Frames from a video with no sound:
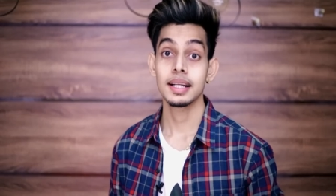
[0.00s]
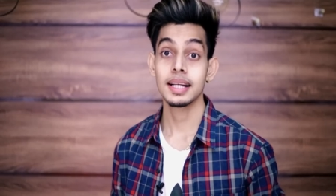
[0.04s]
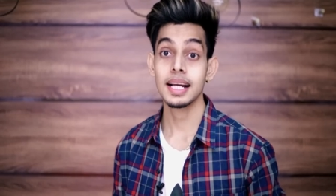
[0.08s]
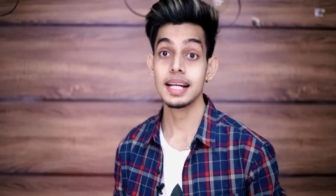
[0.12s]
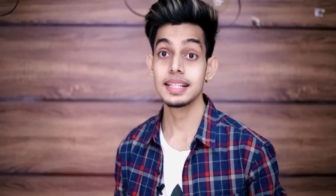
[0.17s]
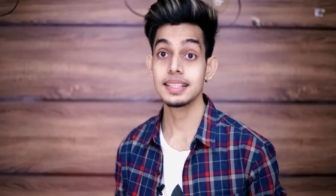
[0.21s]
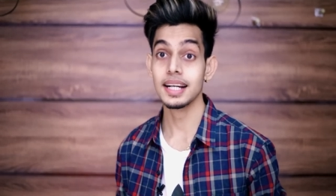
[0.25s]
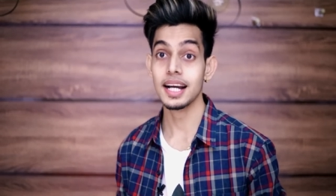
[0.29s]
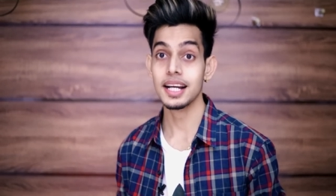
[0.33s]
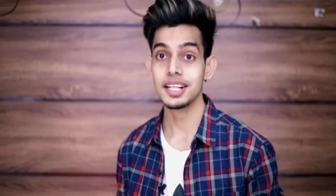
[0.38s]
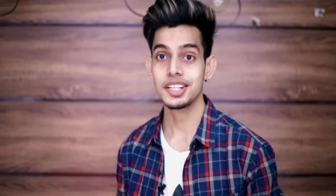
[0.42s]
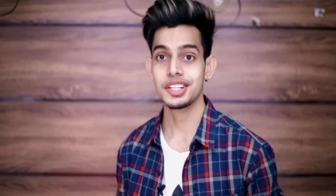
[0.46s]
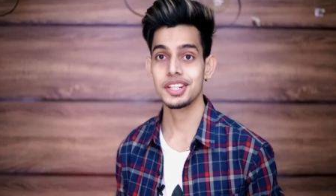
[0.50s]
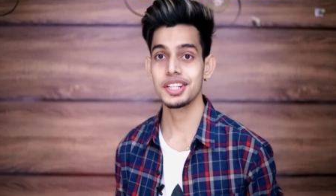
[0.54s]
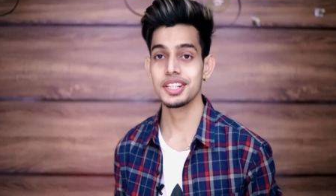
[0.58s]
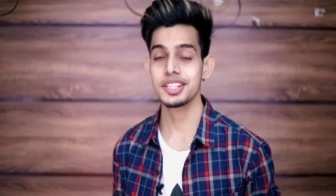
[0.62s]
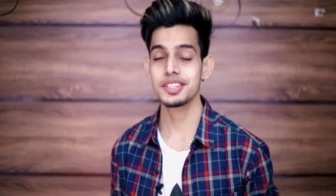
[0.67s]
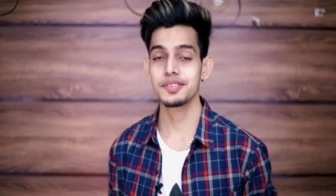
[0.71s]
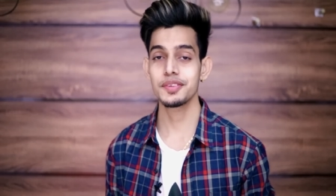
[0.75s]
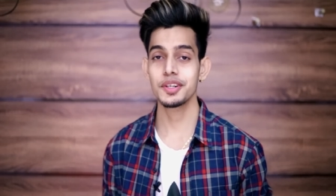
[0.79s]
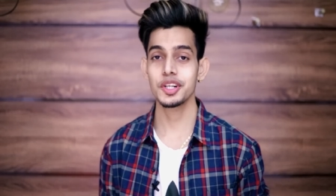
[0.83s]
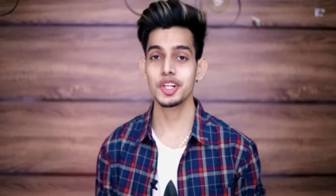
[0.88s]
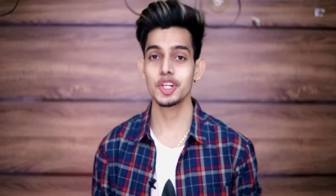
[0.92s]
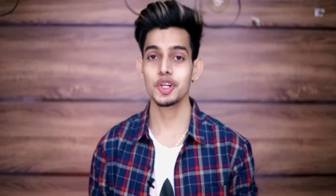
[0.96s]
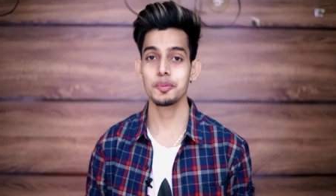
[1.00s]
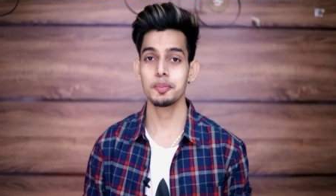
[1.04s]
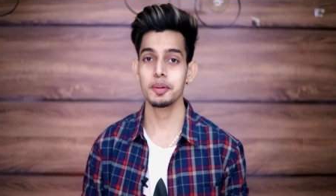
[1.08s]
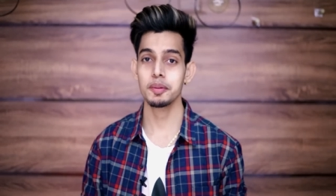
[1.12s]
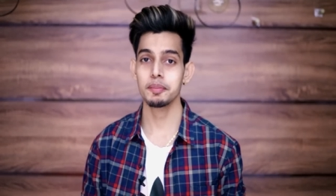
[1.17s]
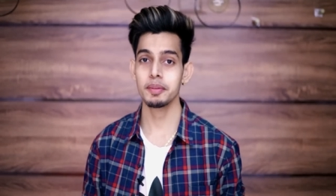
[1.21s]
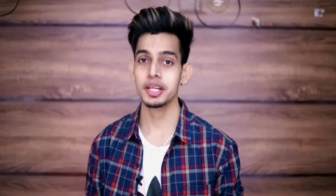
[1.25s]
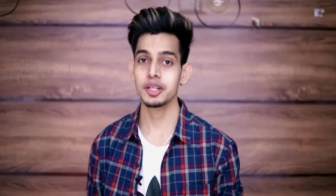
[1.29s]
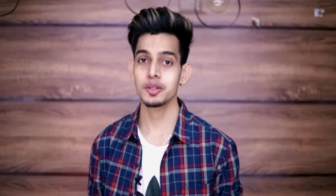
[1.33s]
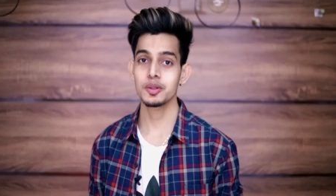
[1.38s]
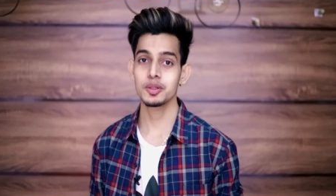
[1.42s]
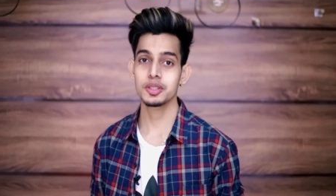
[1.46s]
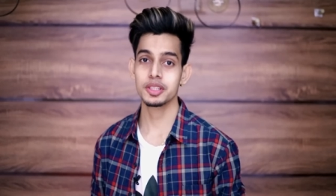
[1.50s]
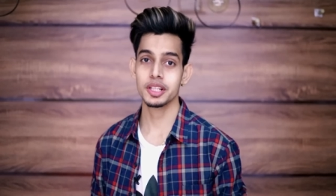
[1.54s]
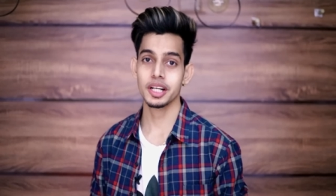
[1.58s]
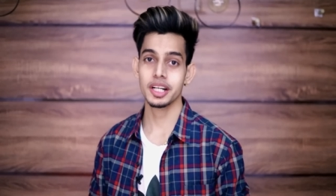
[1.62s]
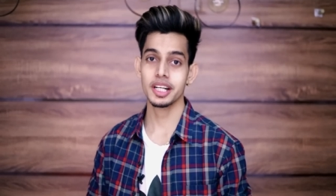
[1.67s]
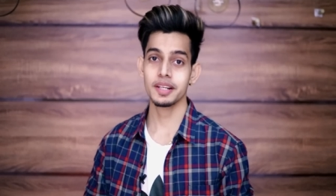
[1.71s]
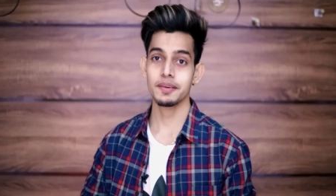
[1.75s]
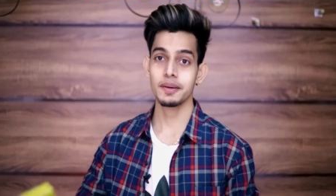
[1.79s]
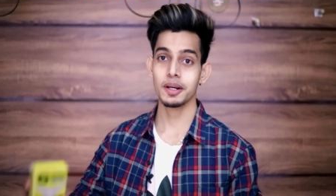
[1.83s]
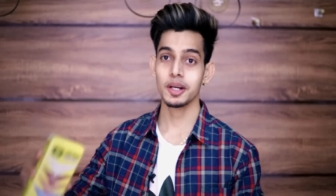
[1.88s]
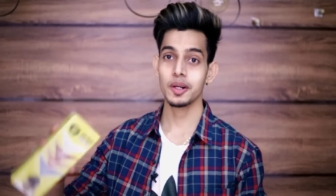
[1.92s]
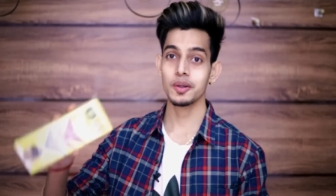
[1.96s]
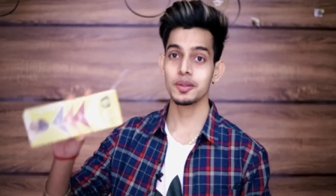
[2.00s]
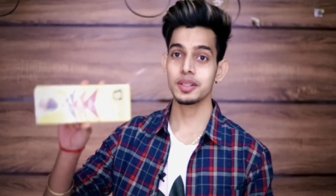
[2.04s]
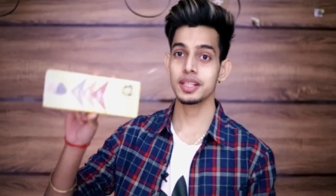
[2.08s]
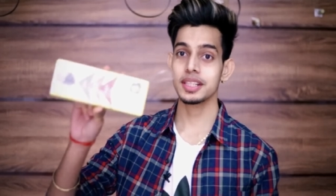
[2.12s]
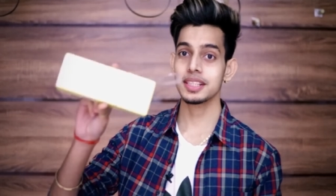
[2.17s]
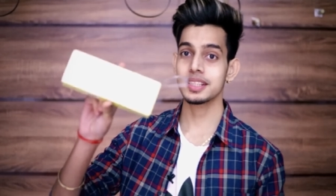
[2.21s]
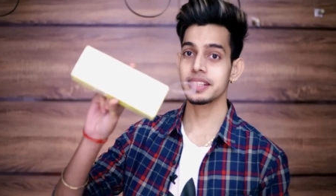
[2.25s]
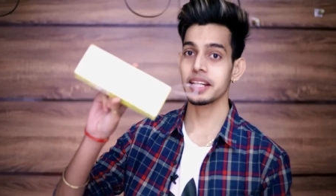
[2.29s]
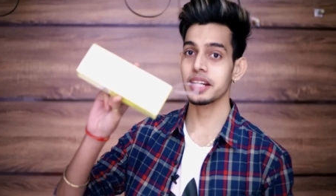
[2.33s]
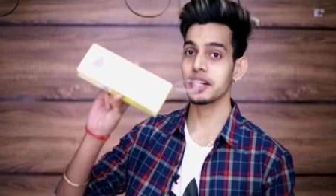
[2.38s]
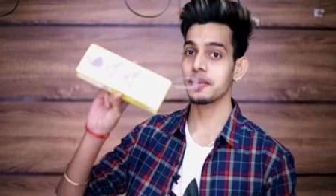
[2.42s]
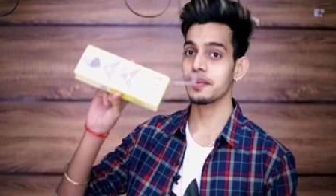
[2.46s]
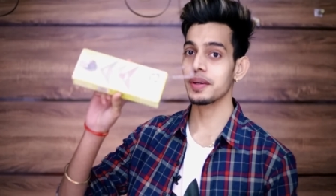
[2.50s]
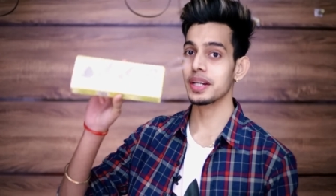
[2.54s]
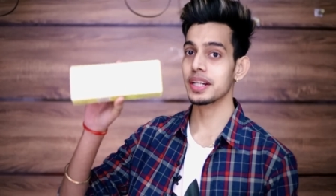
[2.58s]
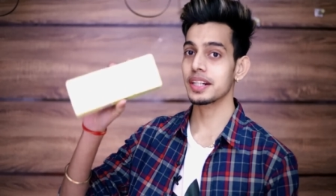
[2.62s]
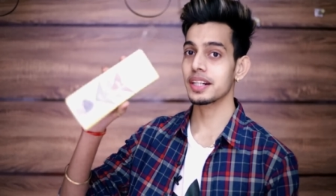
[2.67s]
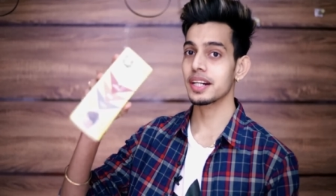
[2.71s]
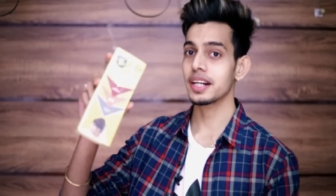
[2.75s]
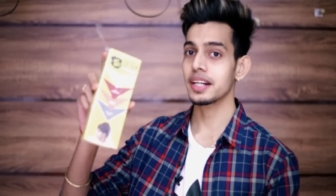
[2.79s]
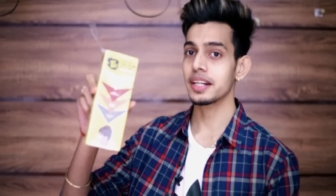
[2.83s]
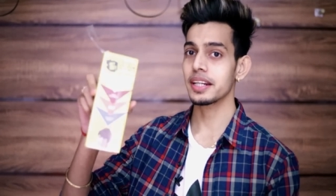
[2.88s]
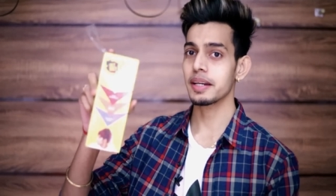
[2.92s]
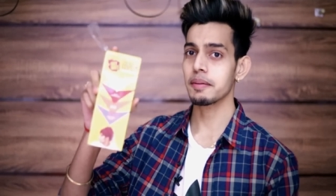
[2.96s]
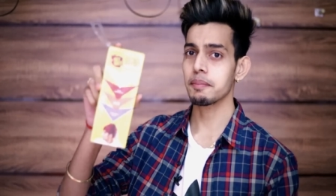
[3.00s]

गाइज आज की इस वीडियो पे मैं यूज़ करने वाला हूँ ये सेटवेट का